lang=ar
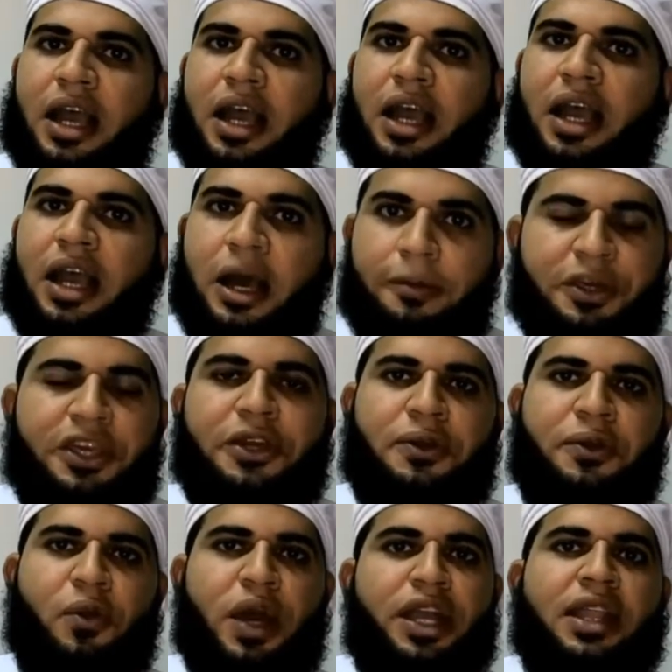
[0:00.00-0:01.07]
آه،
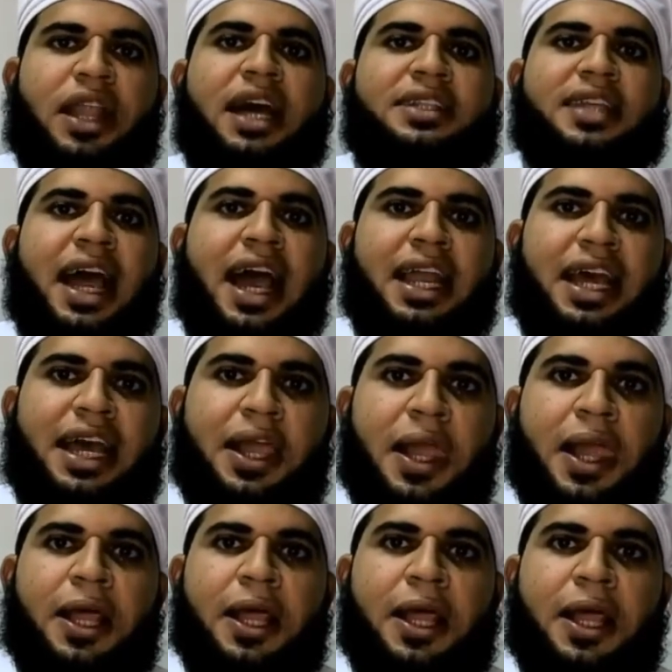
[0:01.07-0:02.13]
خبير وان الله
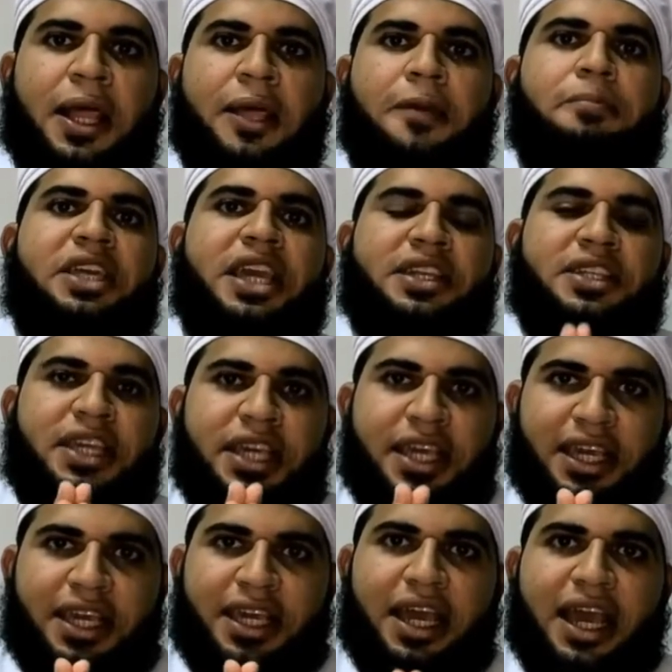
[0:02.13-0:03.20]
تعالى
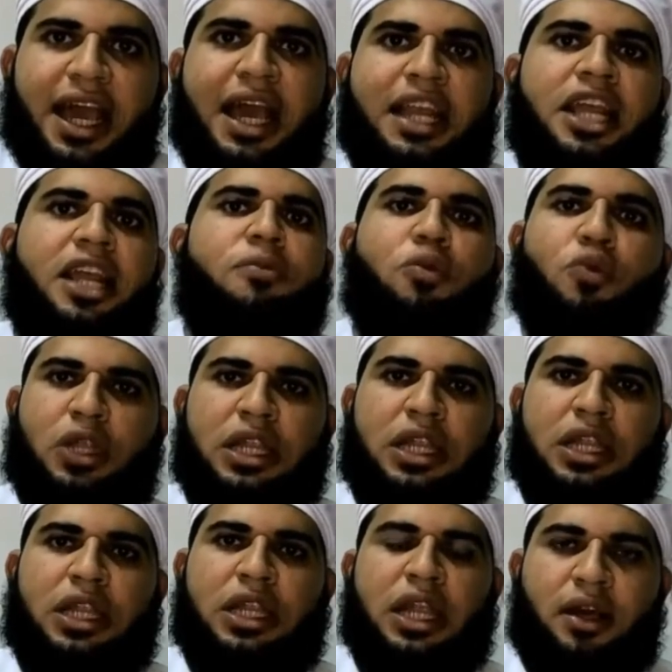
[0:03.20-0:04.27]
بيده العلم
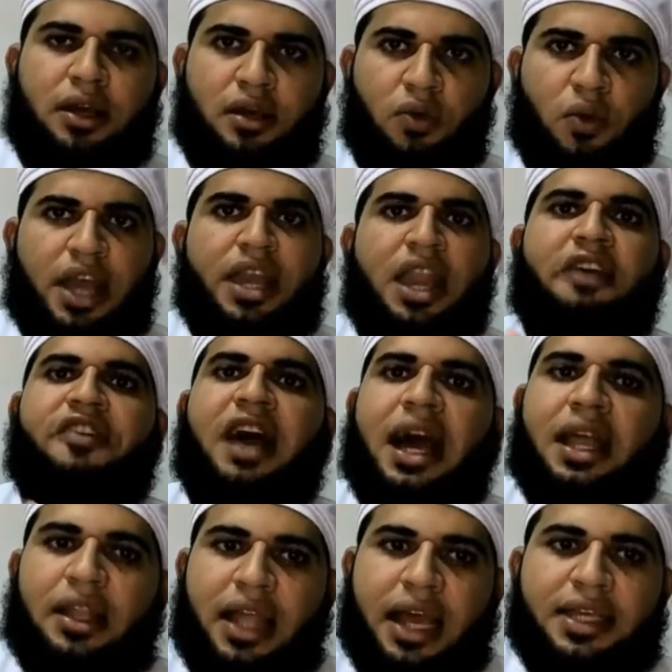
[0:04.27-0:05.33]
المطلق وان
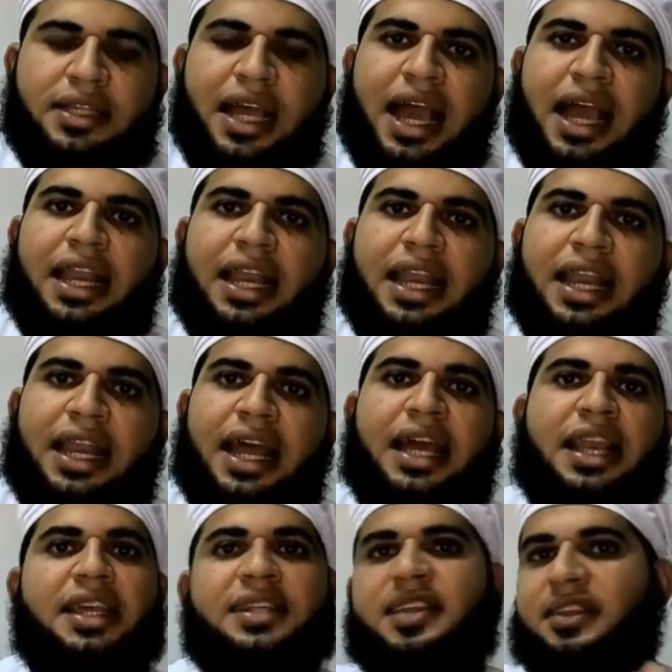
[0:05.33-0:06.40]
افعال الله
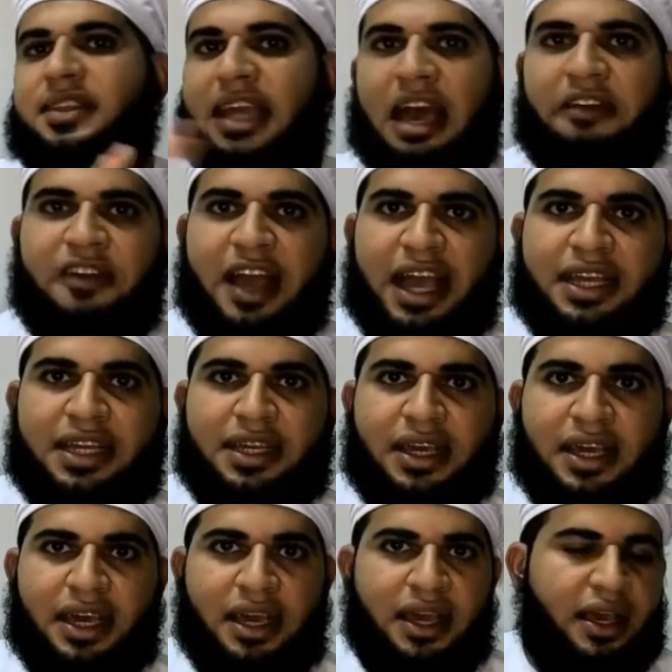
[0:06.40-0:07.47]
تعالى ليست
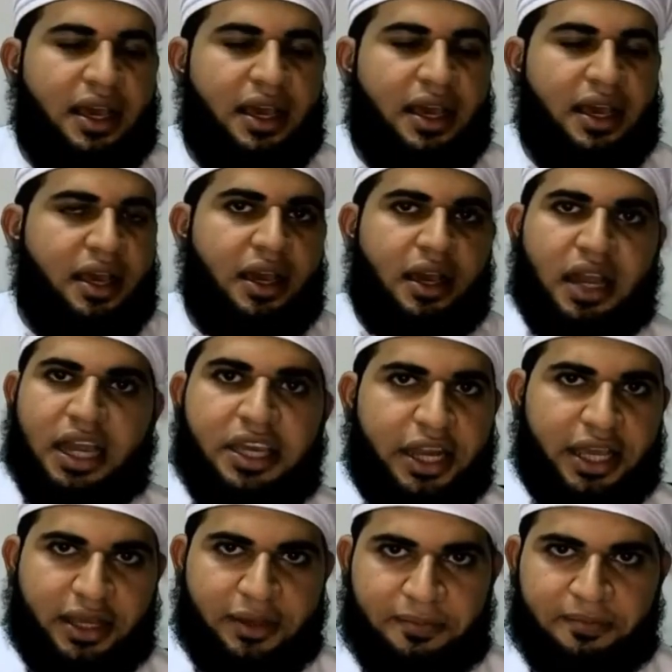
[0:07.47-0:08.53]
كافعال
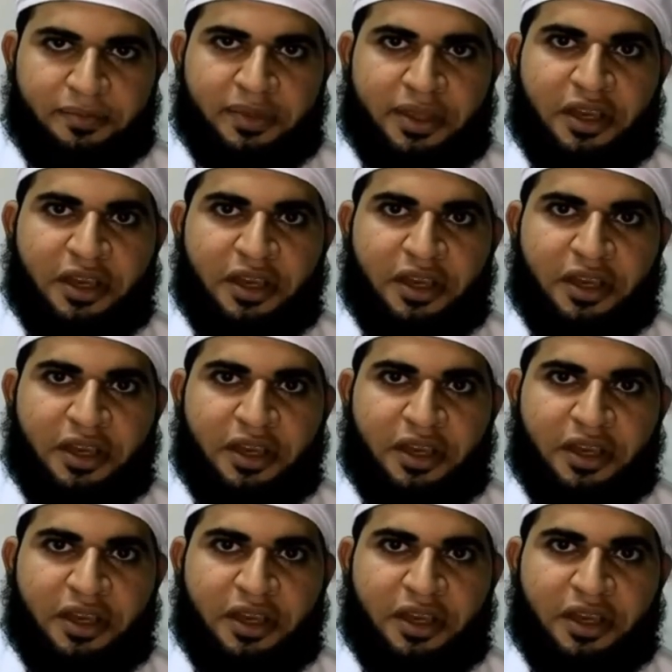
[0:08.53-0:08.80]
غيره